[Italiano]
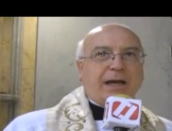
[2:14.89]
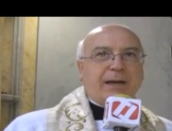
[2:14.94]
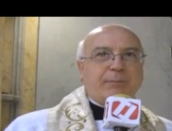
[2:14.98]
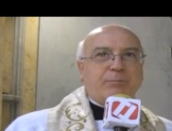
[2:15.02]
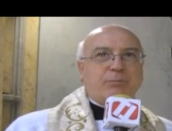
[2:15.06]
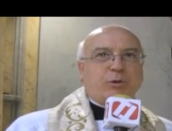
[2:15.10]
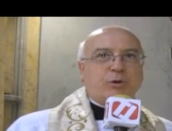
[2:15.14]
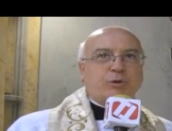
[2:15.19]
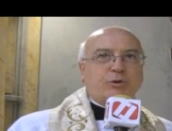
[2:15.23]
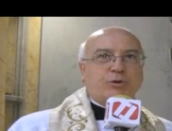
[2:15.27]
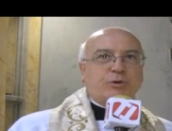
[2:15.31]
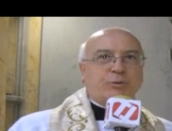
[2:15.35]
e
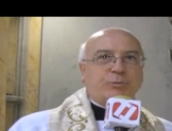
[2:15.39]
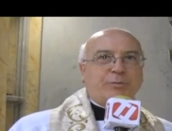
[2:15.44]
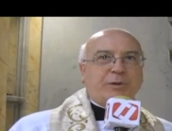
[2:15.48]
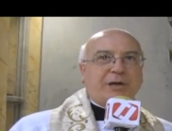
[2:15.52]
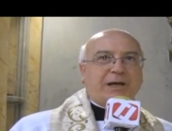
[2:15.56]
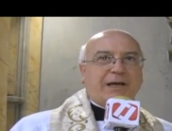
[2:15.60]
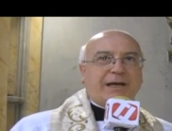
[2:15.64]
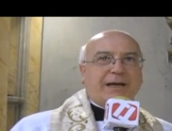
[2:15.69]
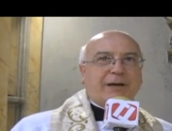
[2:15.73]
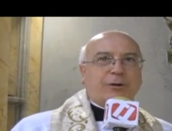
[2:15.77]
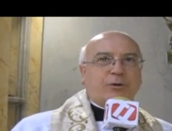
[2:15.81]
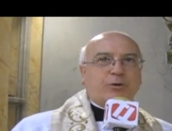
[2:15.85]
buon
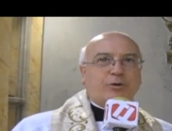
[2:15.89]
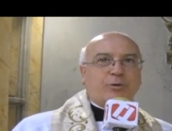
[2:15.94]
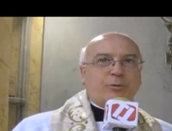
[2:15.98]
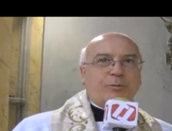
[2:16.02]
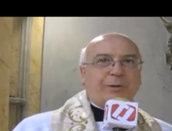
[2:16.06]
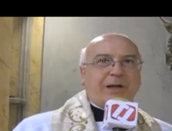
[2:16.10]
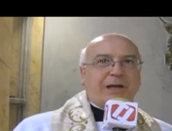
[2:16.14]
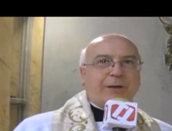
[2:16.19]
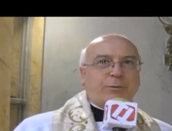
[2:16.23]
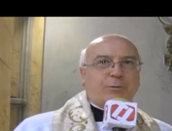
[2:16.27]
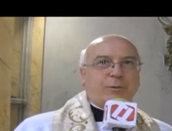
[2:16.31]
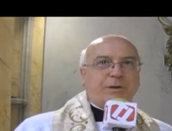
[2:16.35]
Giubileo
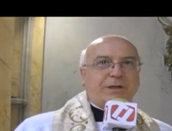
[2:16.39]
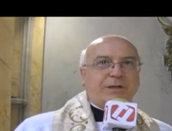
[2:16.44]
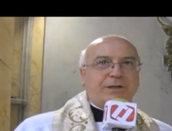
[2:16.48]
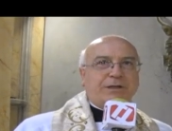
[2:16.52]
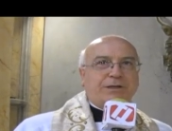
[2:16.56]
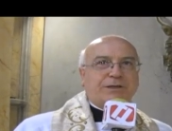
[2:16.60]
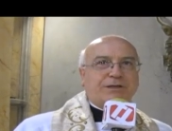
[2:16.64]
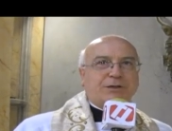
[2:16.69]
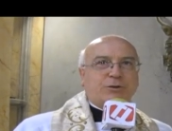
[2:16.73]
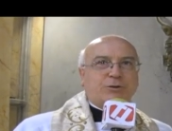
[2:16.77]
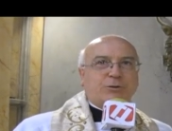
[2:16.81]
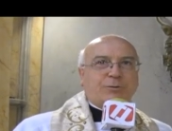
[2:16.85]

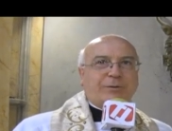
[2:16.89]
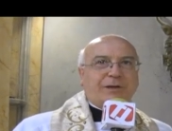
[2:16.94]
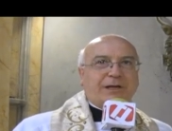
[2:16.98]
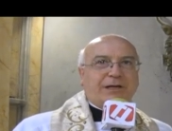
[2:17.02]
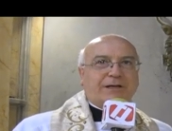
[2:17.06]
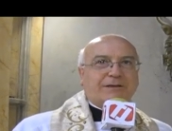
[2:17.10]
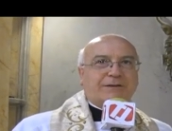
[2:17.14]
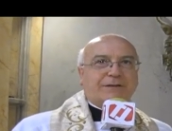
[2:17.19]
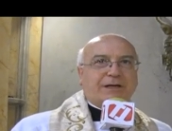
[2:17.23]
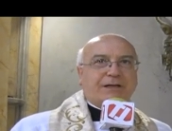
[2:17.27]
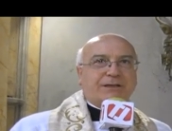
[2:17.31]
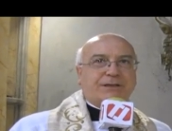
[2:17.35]

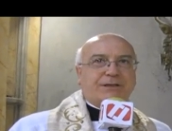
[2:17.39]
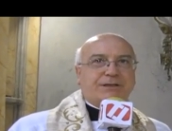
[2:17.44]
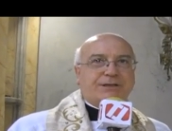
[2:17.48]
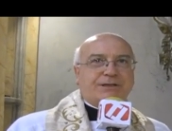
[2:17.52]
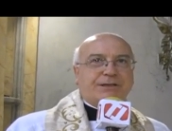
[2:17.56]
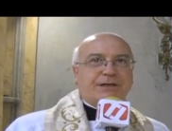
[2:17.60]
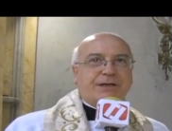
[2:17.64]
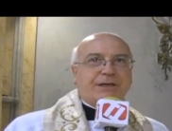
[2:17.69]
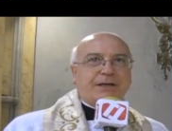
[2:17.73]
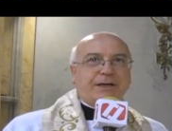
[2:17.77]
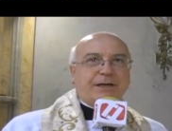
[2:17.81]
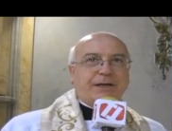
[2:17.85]

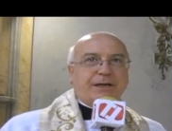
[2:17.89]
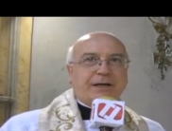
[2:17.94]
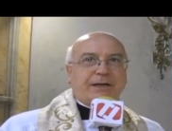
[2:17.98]
2015-2016.